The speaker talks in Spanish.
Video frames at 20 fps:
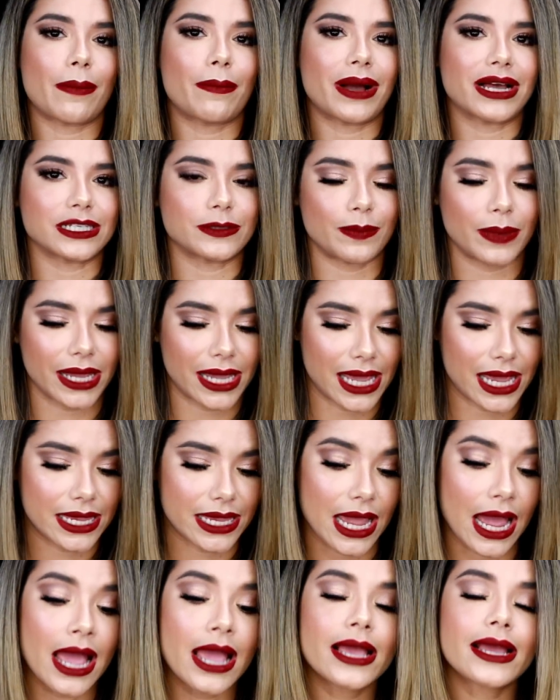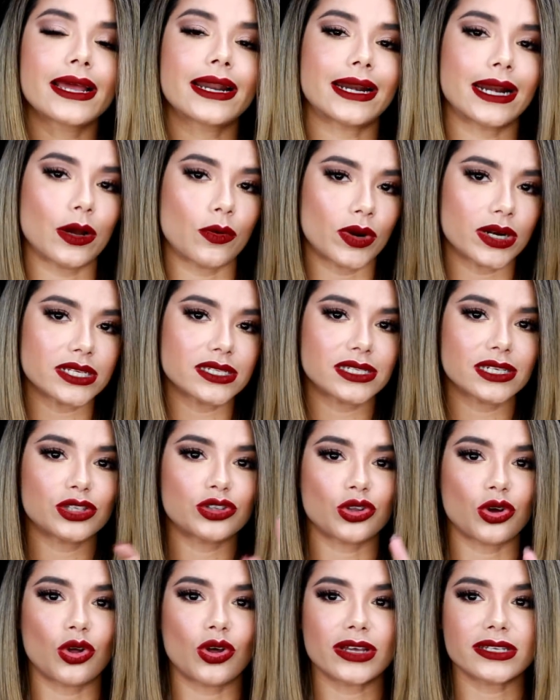más pequeña. Recuérdense
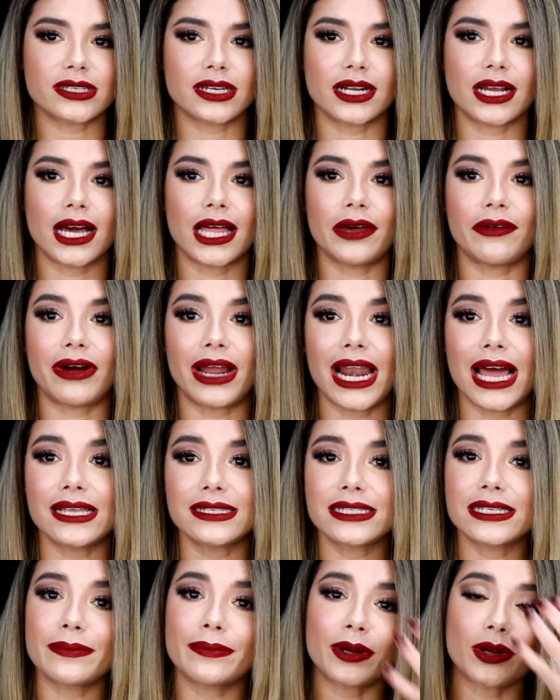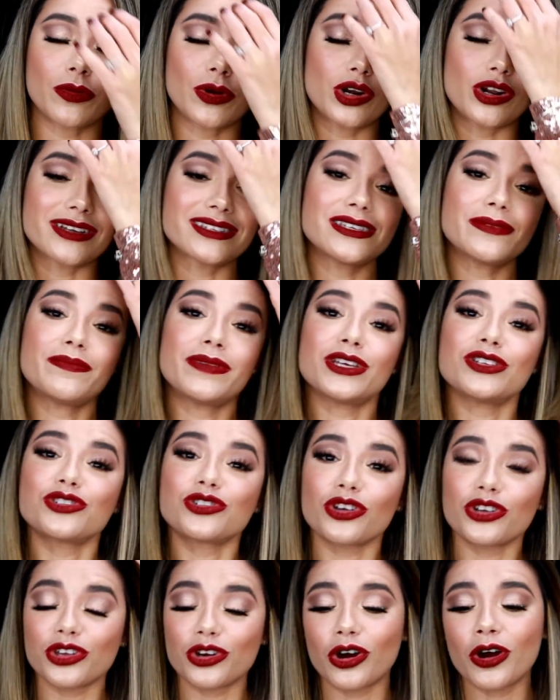todo acerca de balance, pero bueno, así
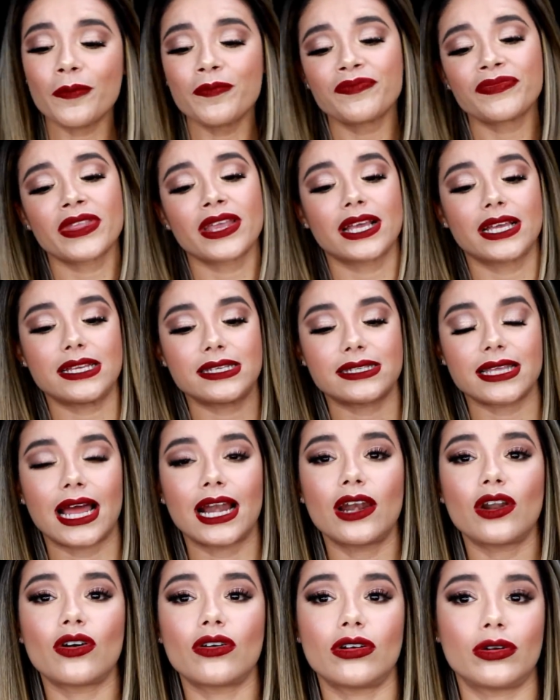pienso yo. Quizás, lo,